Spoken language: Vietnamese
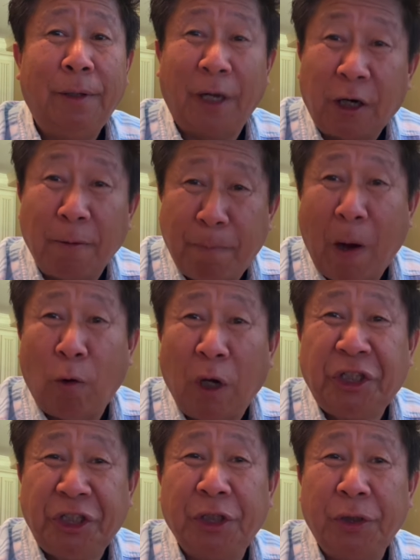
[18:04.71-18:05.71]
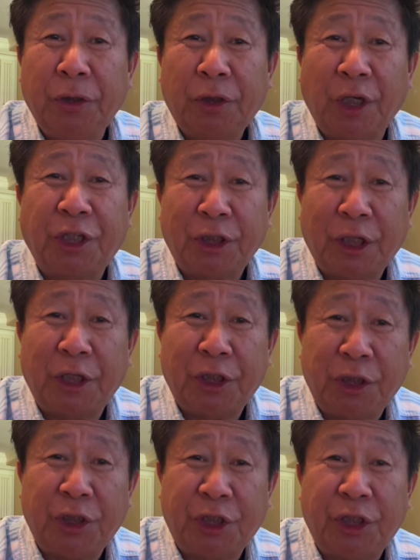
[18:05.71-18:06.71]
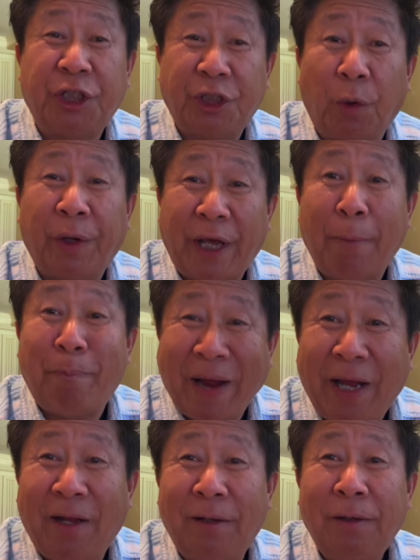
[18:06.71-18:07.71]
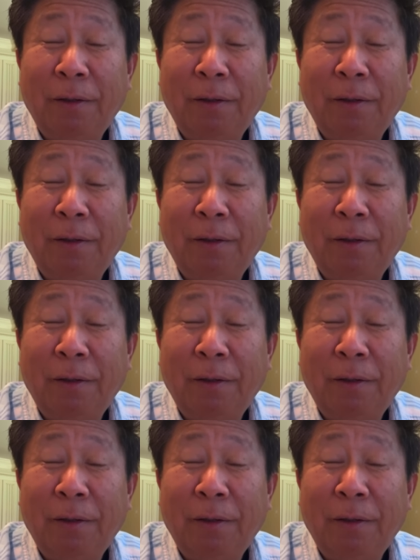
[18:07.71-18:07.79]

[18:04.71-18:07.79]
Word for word: em còn bảo quá chỉ ở cái chỉ ta chỉ trong khen bê